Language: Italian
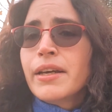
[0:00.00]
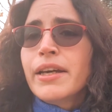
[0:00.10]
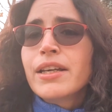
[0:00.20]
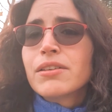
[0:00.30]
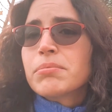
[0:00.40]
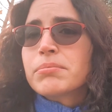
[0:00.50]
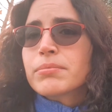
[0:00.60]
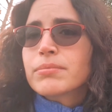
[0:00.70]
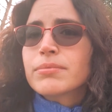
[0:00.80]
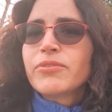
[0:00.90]
e
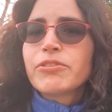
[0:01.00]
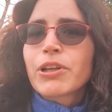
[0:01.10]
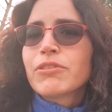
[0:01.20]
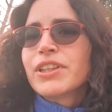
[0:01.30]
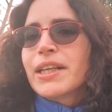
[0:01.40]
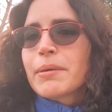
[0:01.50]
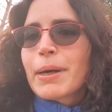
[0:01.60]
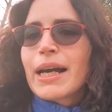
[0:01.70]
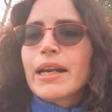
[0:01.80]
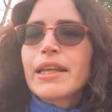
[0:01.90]
um, vi farò vedere
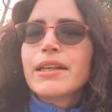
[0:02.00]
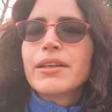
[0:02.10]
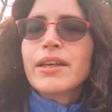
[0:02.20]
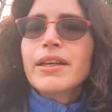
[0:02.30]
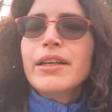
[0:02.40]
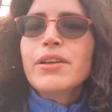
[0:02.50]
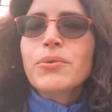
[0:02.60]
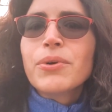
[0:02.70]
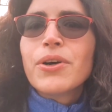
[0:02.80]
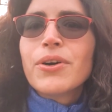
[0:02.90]
magari in
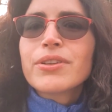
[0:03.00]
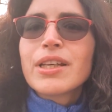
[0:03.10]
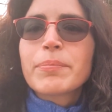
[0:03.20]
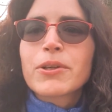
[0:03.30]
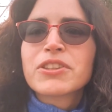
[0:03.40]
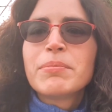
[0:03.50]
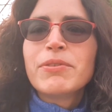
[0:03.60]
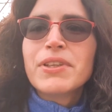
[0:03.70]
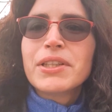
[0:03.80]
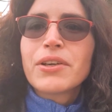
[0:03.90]
uno dei prossimi
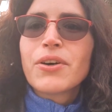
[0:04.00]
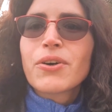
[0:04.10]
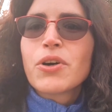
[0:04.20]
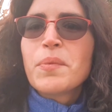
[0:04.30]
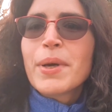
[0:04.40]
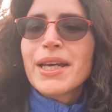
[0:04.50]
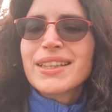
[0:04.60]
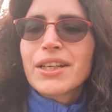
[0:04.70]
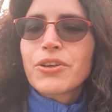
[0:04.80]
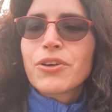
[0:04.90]
video come
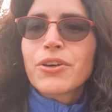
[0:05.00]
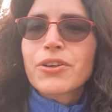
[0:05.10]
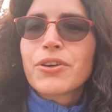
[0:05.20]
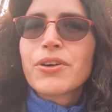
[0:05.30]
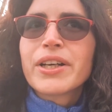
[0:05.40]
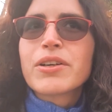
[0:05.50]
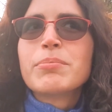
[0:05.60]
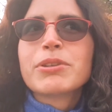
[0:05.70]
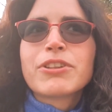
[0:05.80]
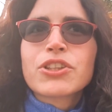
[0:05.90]
decoro e
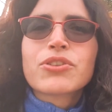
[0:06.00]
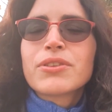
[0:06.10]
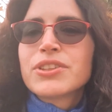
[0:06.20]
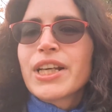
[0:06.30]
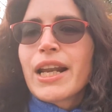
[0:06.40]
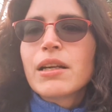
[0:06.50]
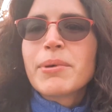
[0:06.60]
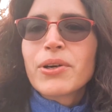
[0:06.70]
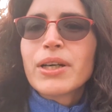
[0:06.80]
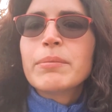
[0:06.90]
come faccio sia
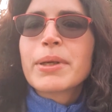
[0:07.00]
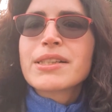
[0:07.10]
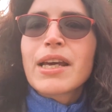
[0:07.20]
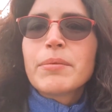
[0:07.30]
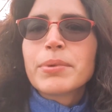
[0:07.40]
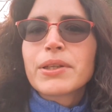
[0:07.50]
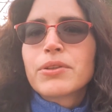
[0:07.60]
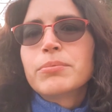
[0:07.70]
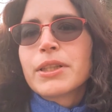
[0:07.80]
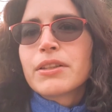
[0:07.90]
l'albero che il presepe,
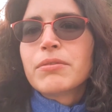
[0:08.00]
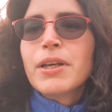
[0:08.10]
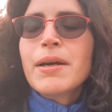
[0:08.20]
come